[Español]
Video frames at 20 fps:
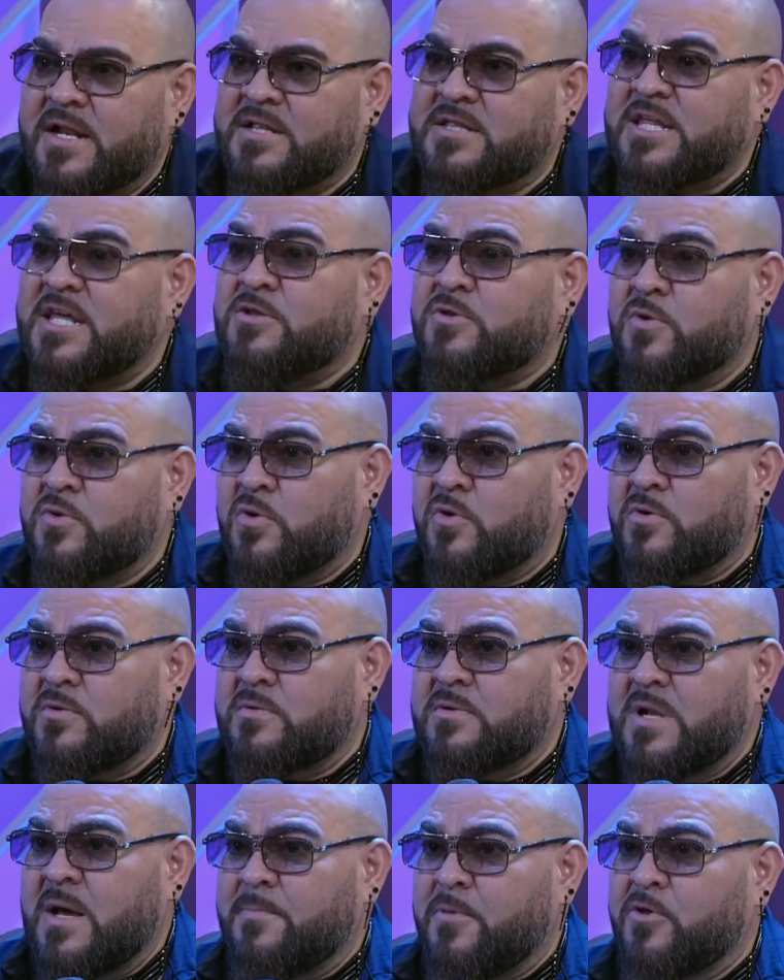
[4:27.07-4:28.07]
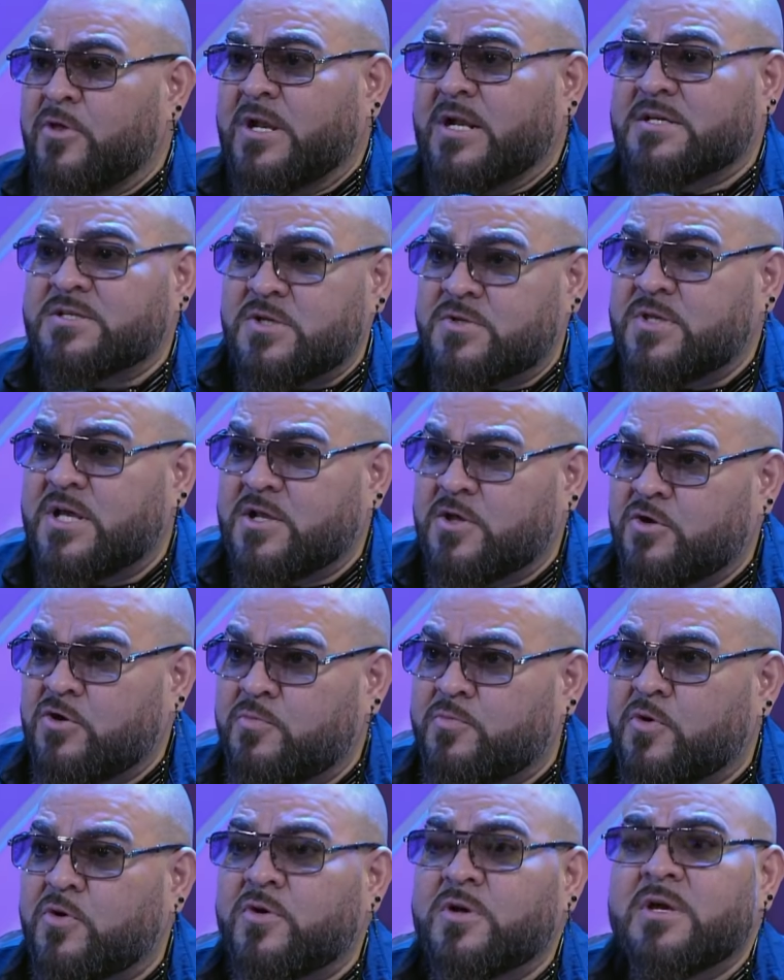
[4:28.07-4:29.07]
el título, la apoderación del
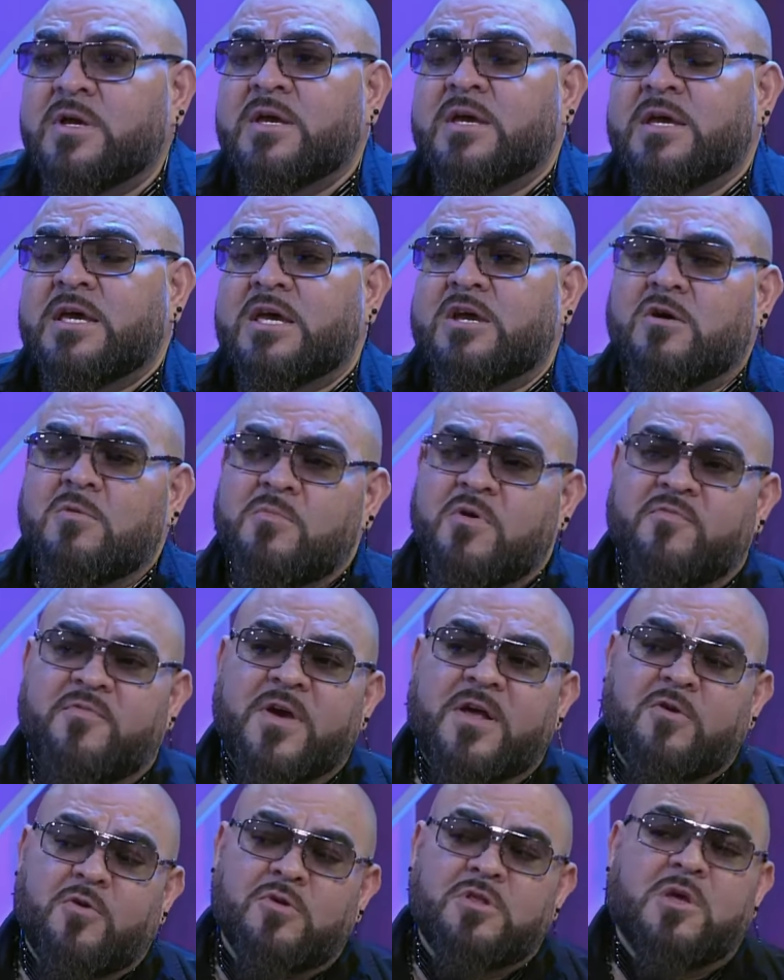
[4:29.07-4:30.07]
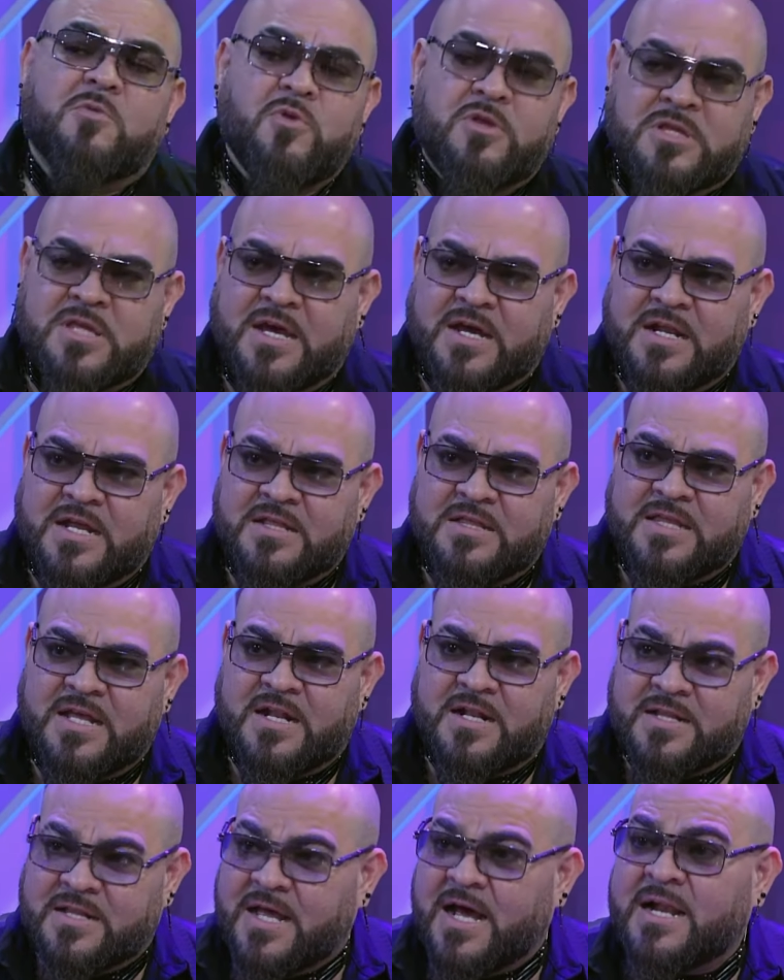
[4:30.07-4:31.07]
grupo. Y como fui el último integrante
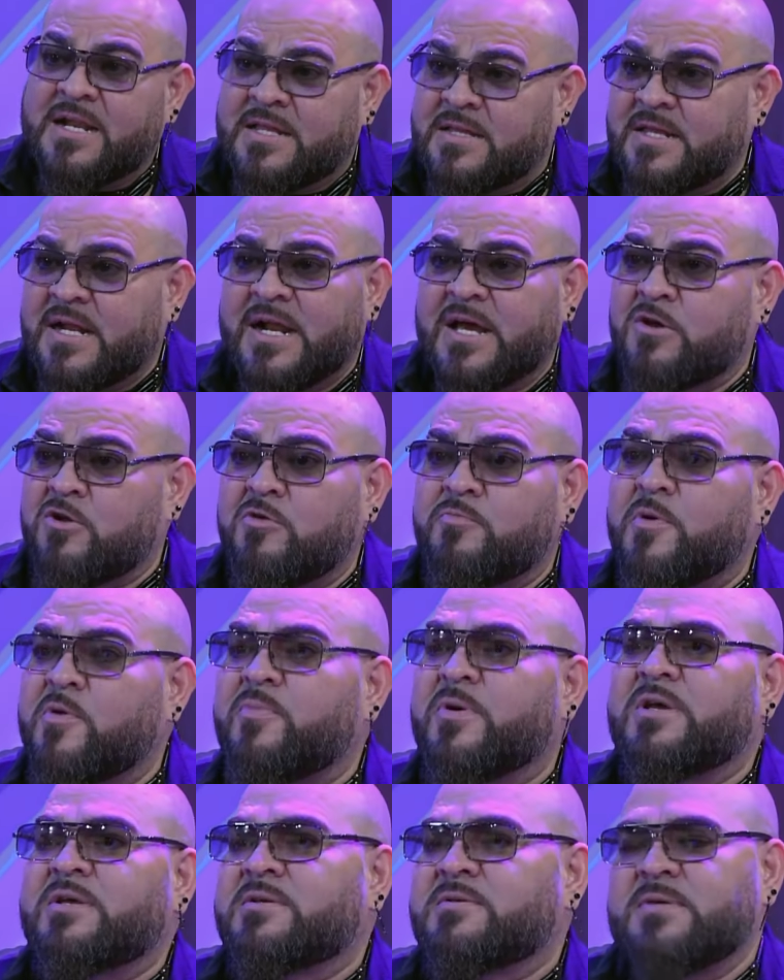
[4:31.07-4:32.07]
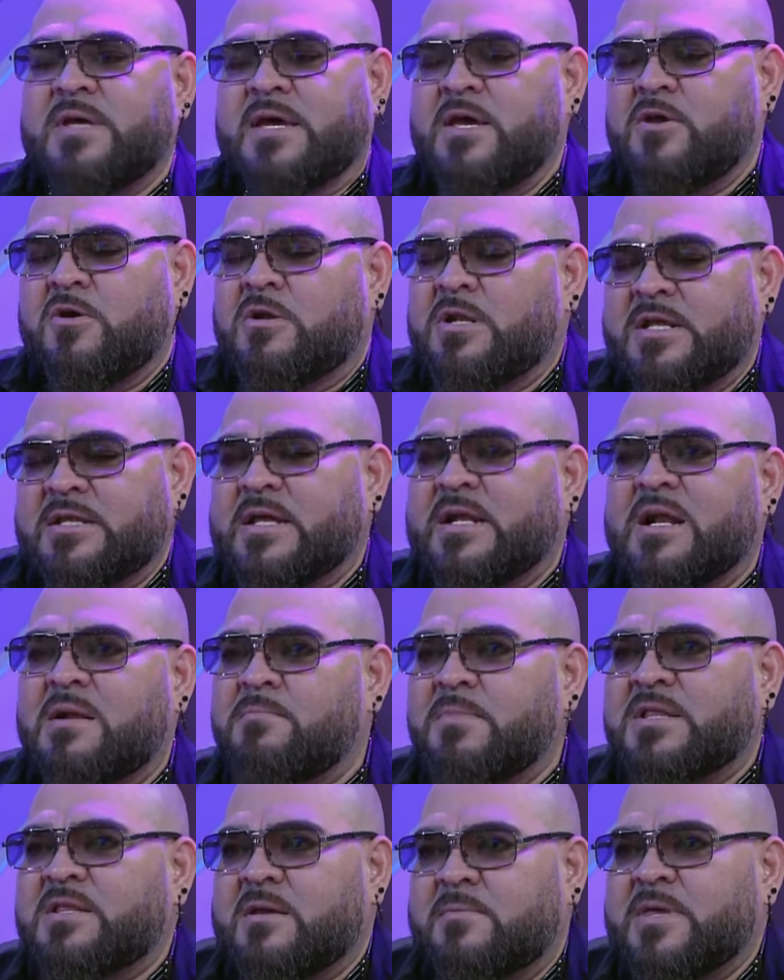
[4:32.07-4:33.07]
al entrar al grupo, pues ellos
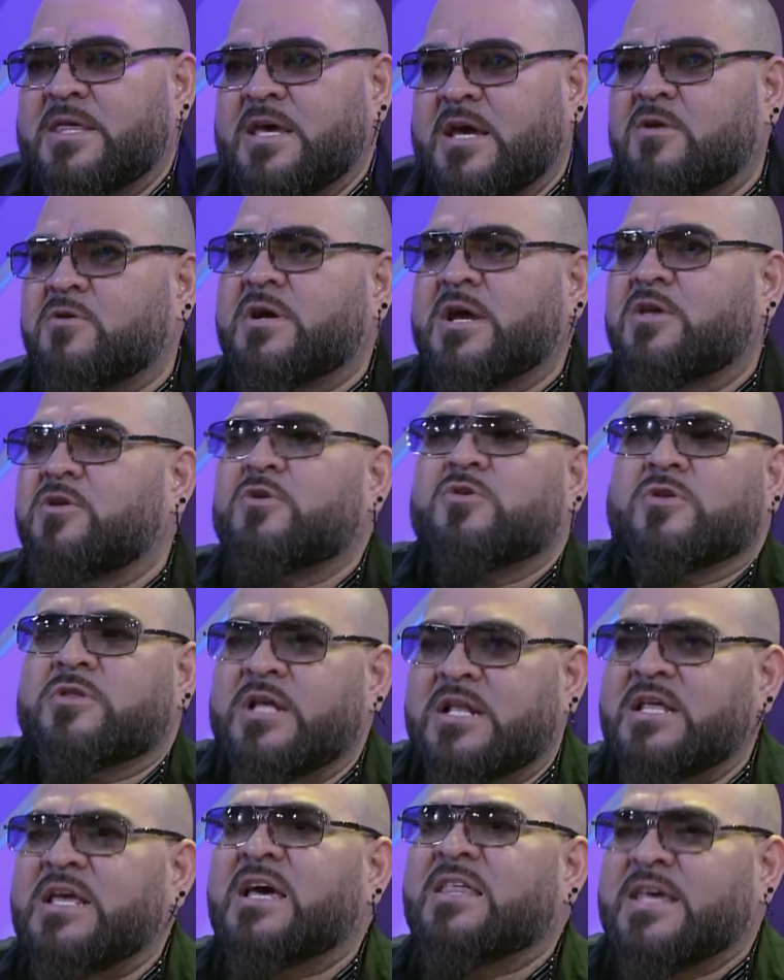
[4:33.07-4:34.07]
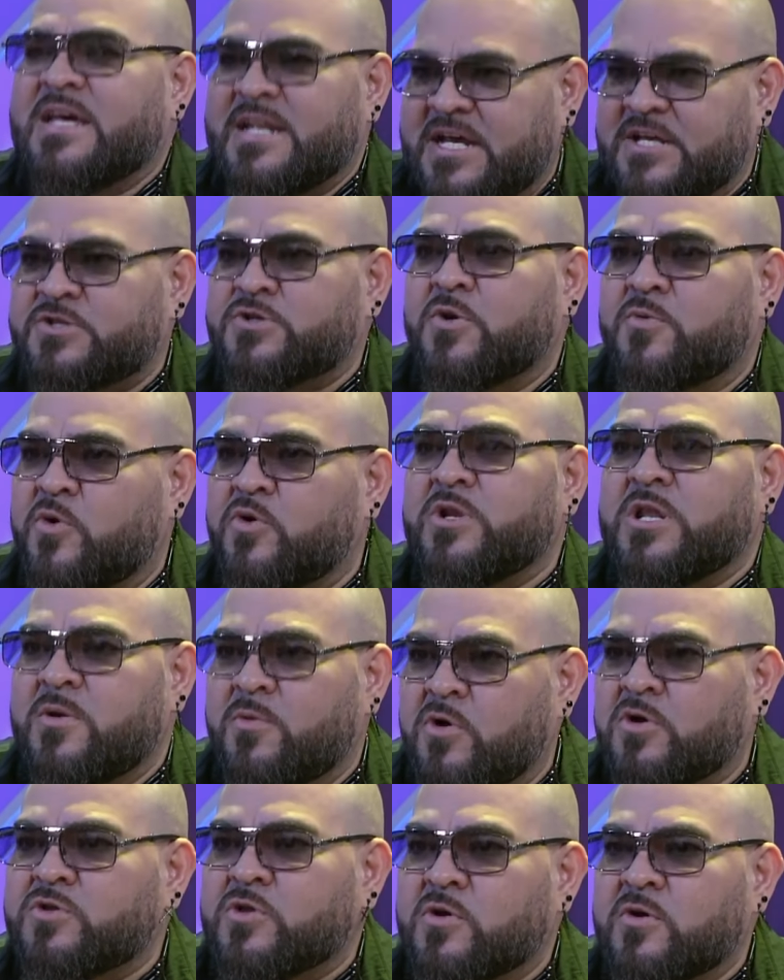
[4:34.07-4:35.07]
literalmente me dijeron que yo no tenía derecho, voz ni
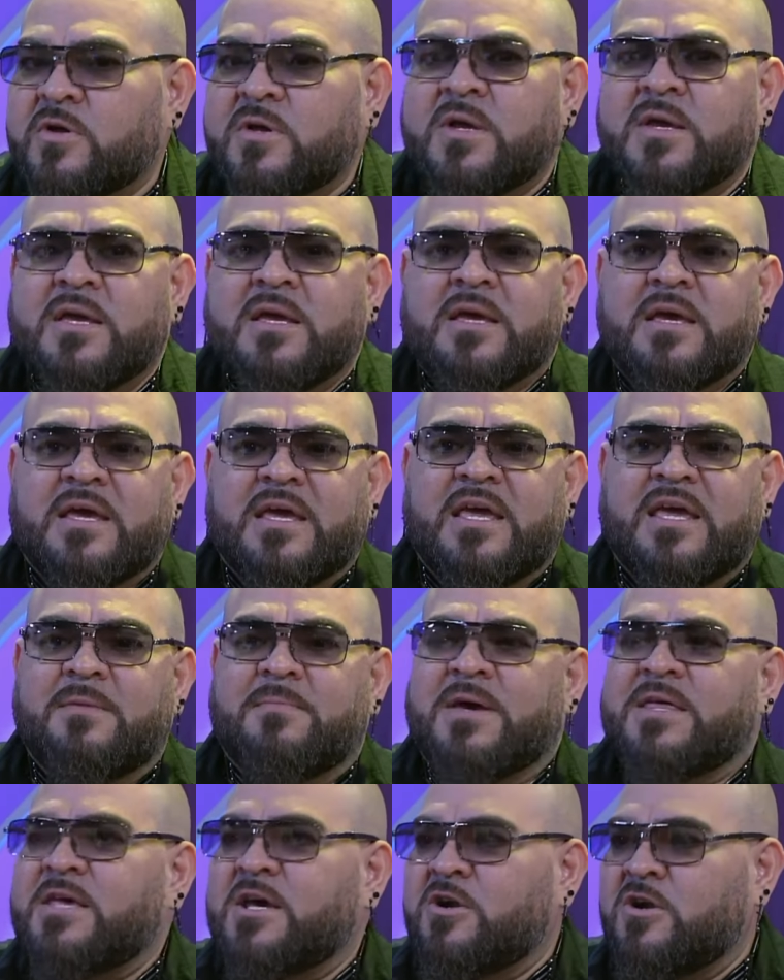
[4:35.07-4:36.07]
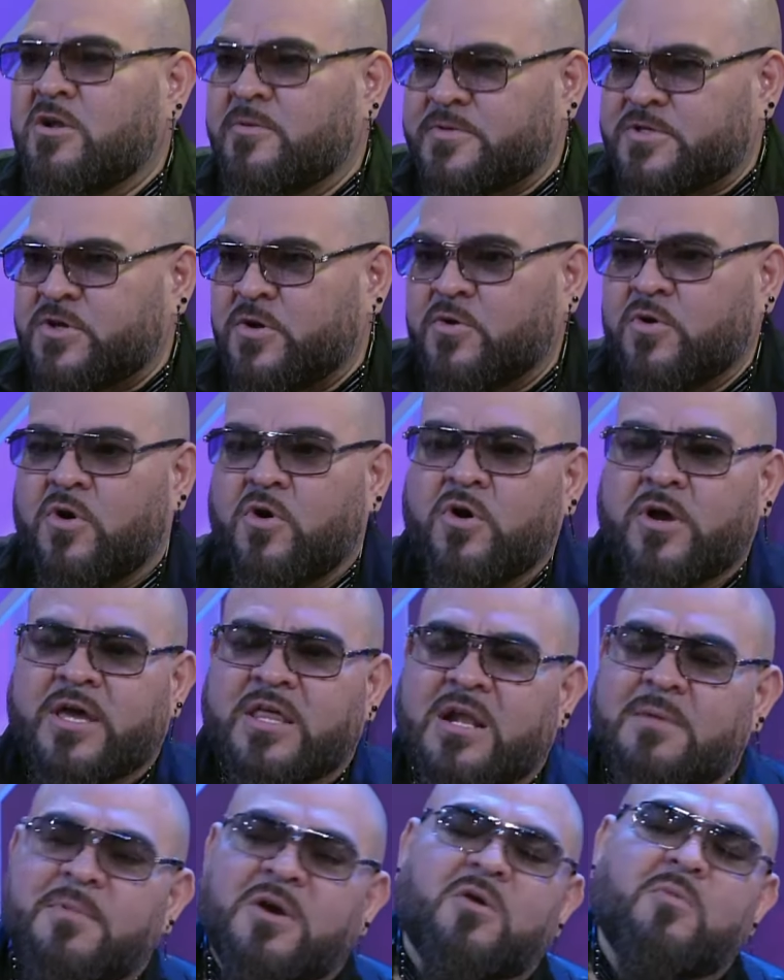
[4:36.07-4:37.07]
voto. Oh. Y me dieron la opción o
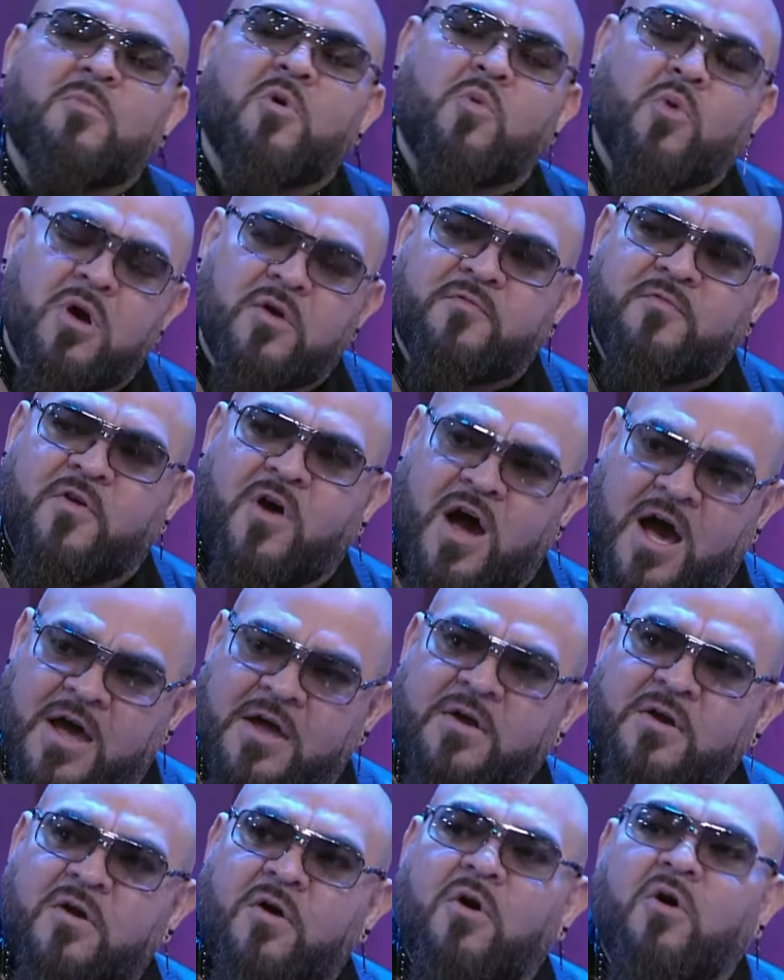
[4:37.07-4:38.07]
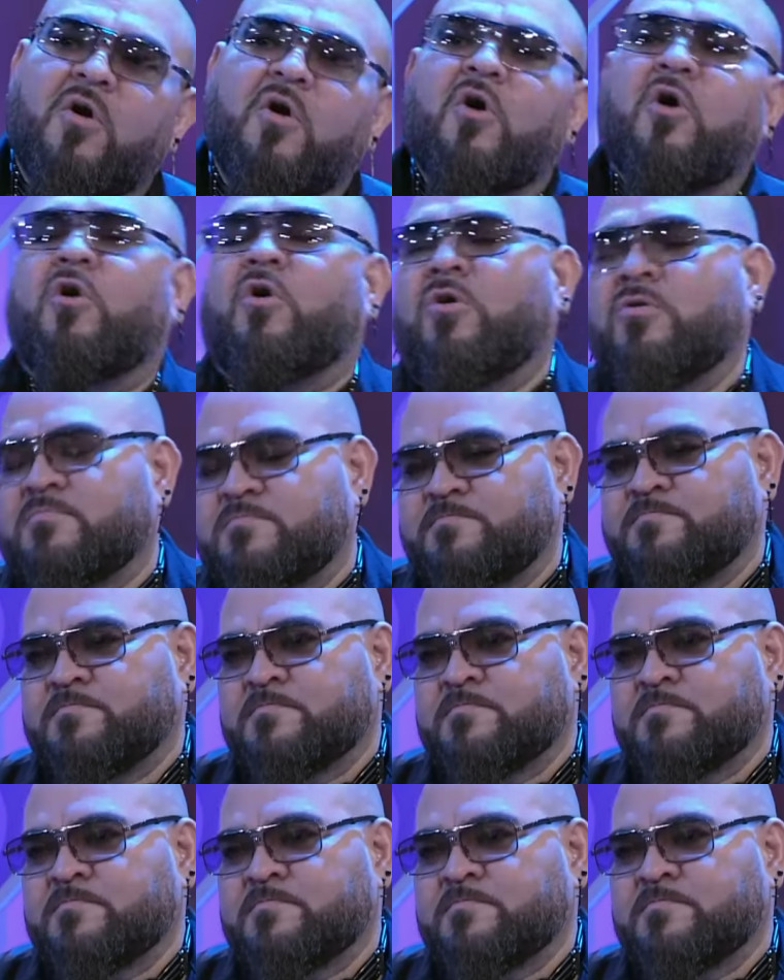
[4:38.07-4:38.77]
quedarme como work for hire o